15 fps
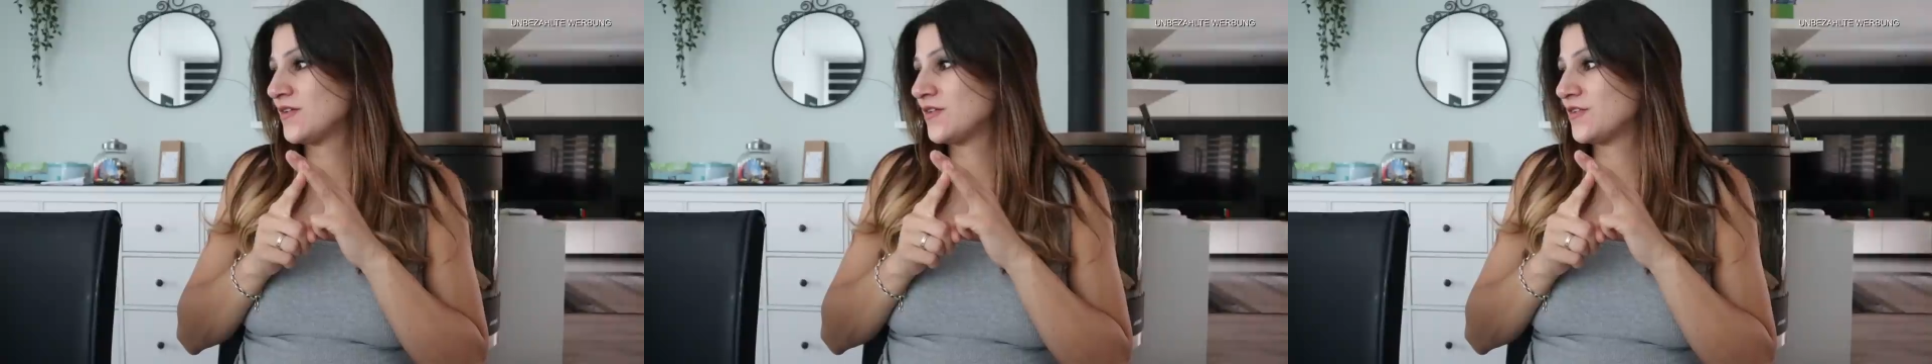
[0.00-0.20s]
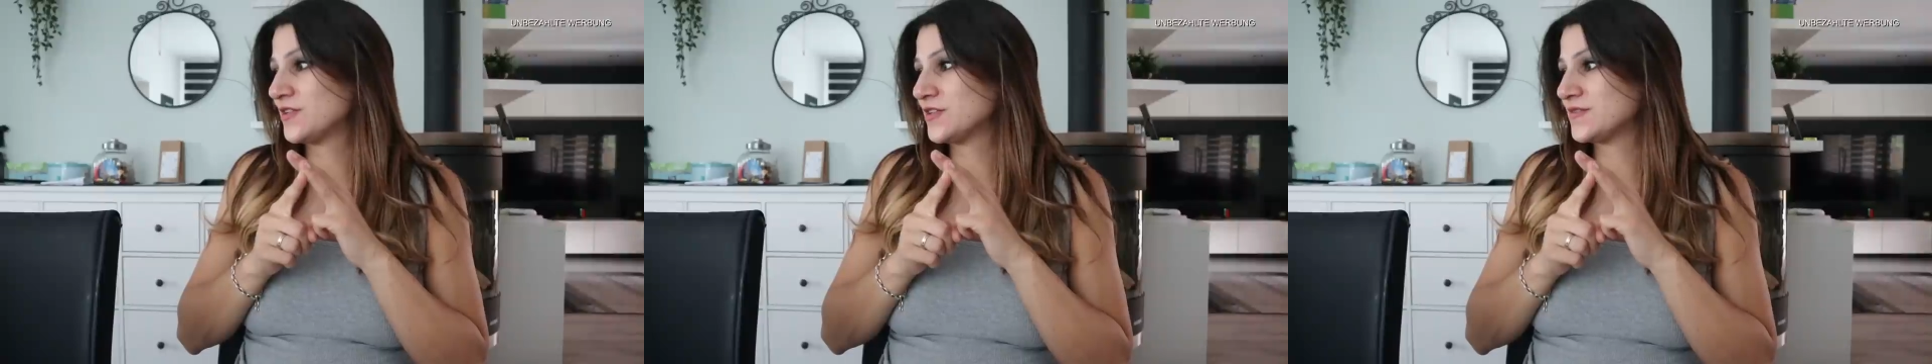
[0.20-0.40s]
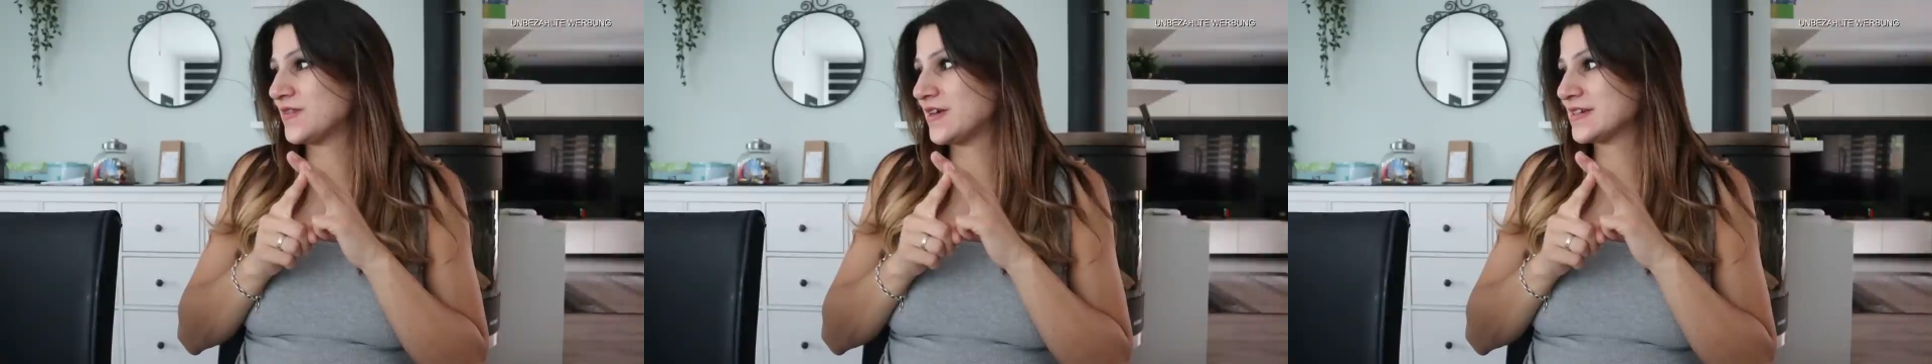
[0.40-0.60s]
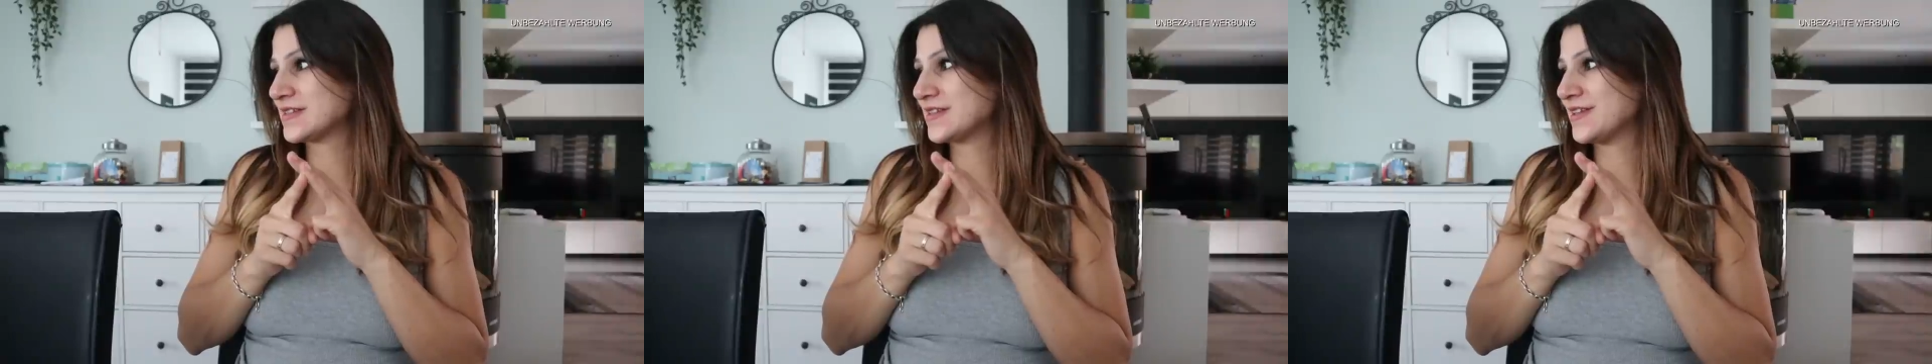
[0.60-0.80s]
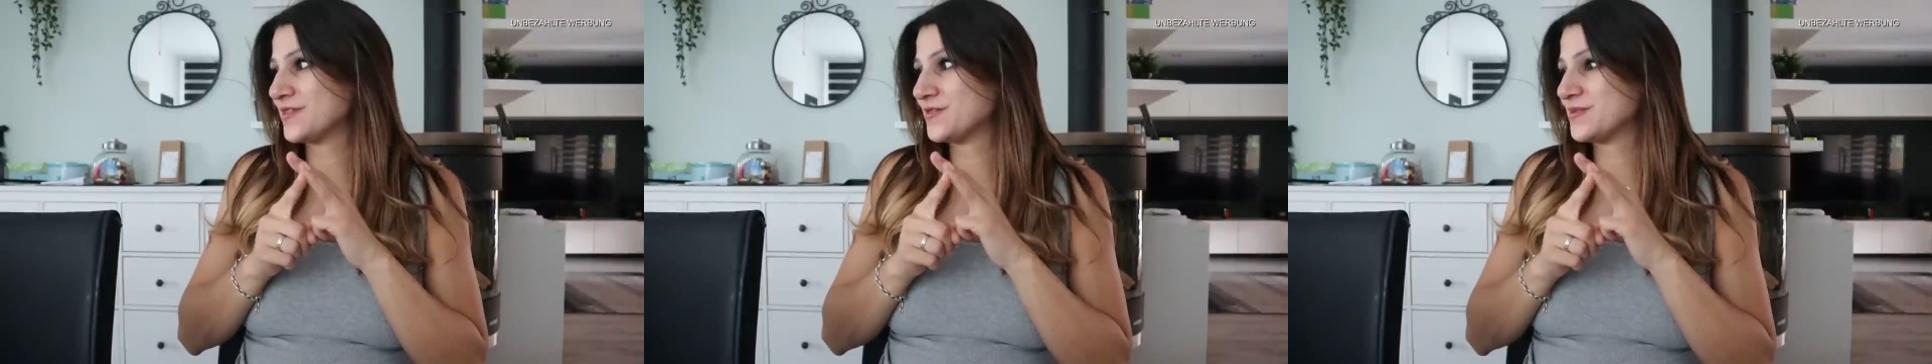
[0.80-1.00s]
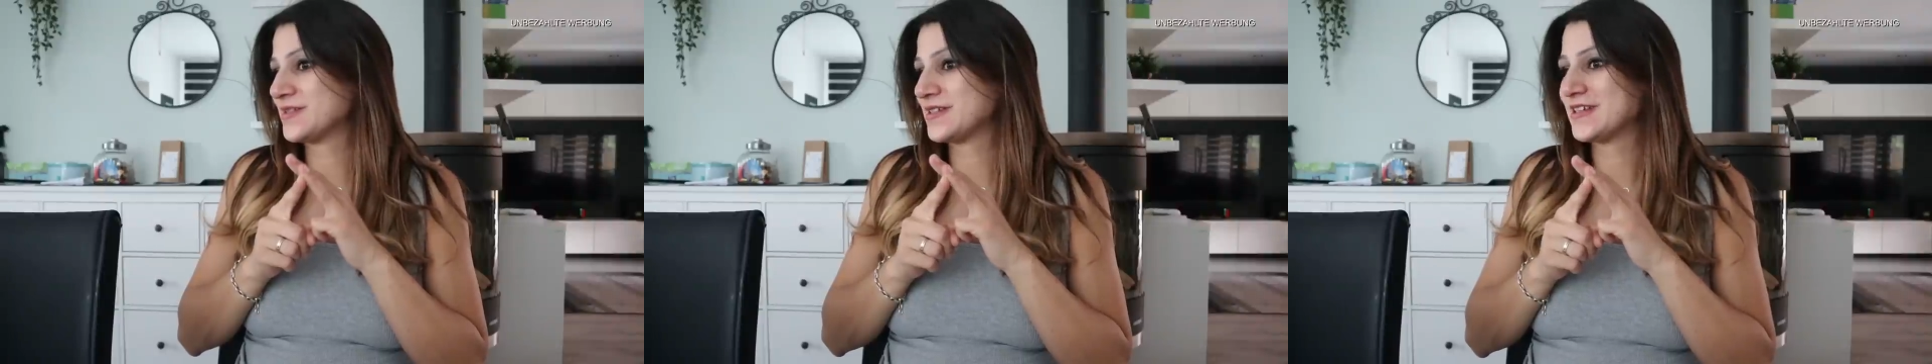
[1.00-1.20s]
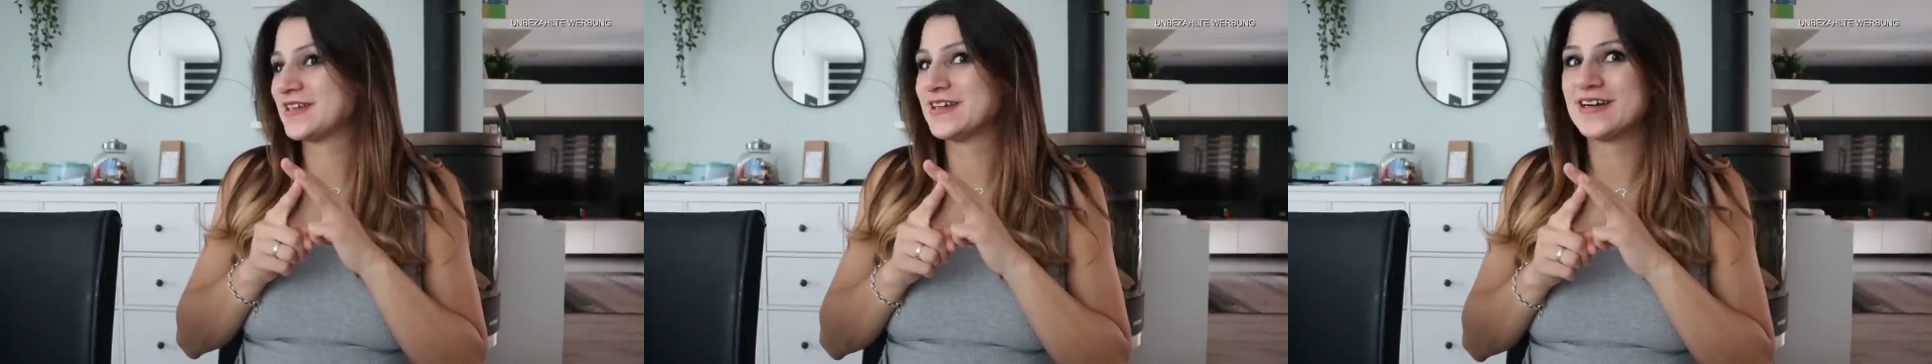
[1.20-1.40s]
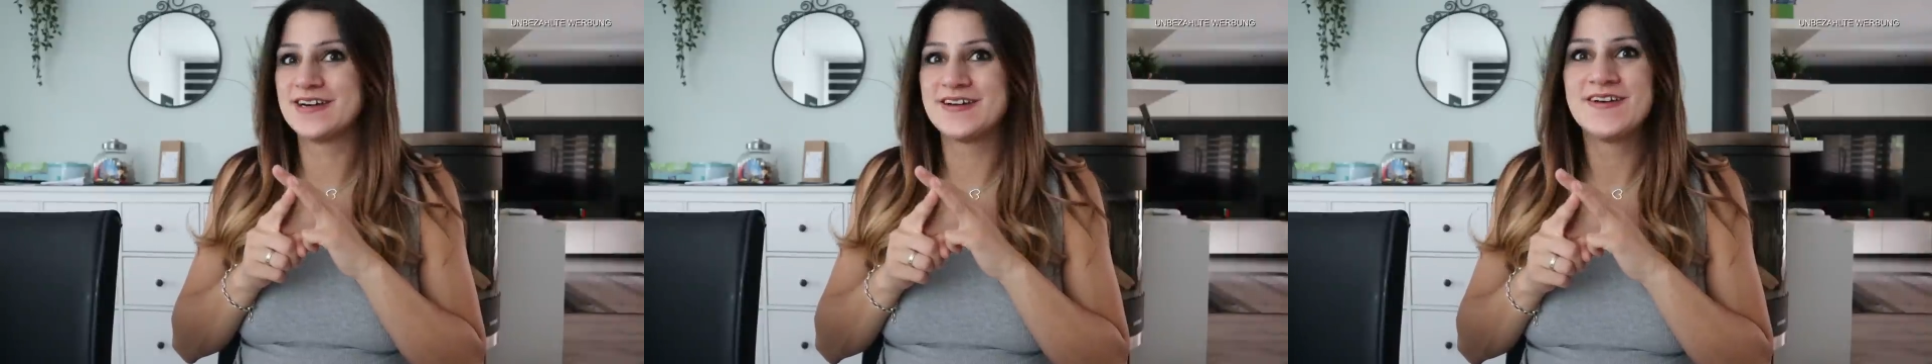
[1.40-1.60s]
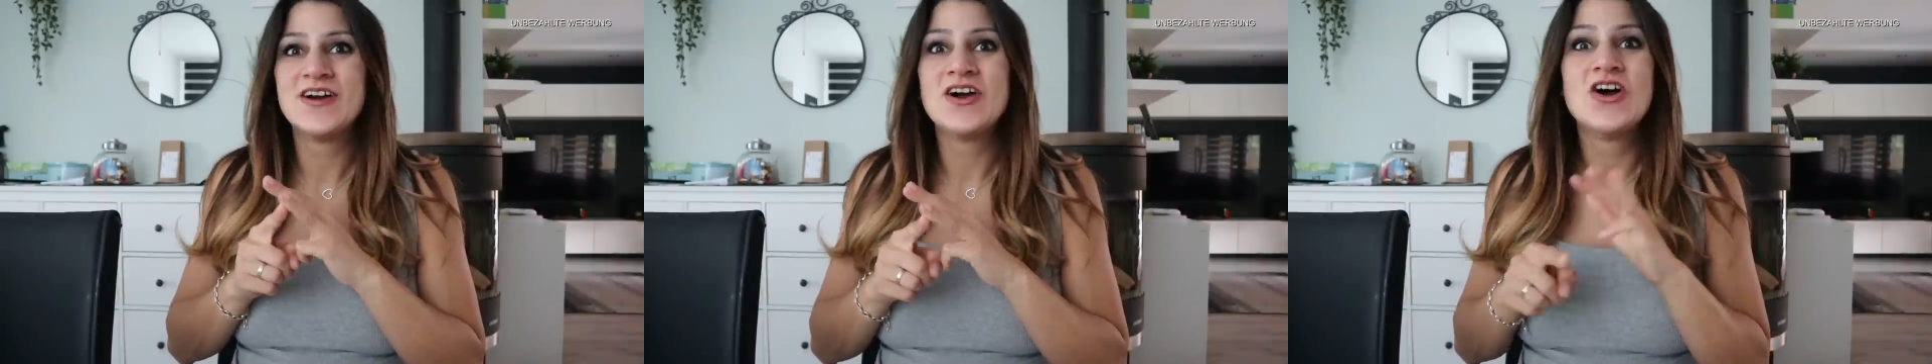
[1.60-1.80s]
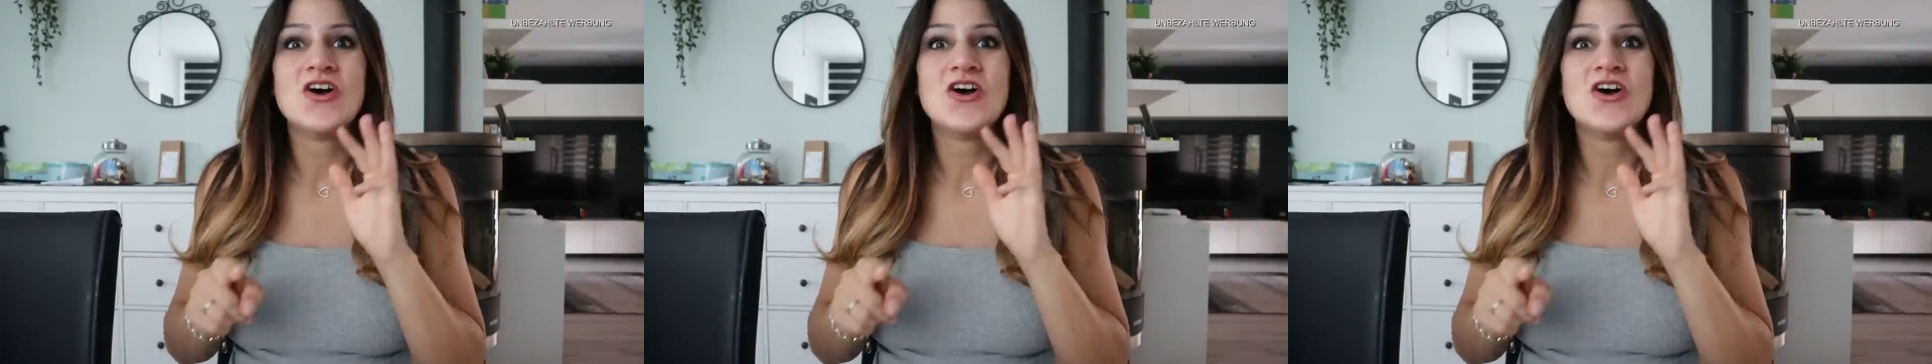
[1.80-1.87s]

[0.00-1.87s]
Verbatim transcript: und das war's, glaube ich, ja.